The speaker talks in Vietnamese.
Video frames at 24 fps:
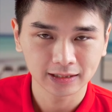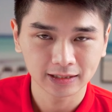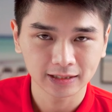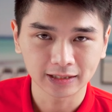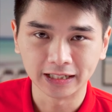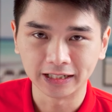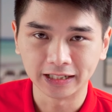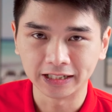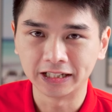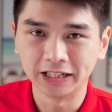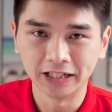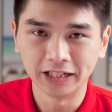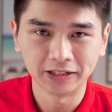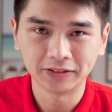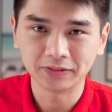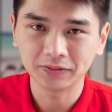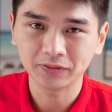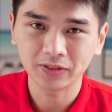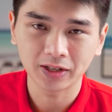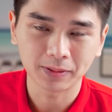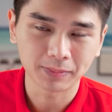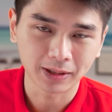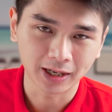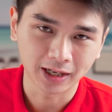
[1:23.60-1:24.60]
định kiến
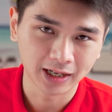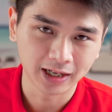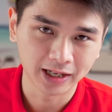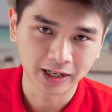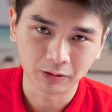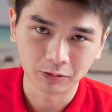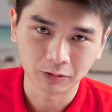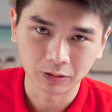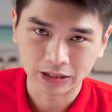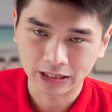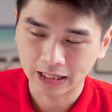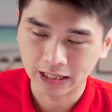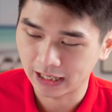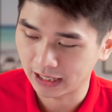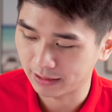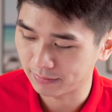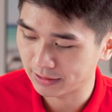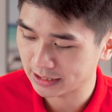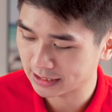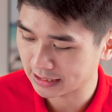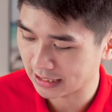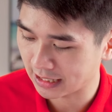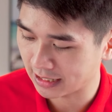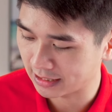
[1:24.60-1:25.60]
về bản lề của nhà
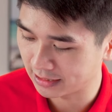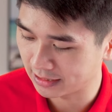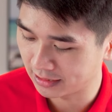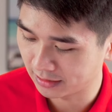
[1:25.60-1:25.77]
MSI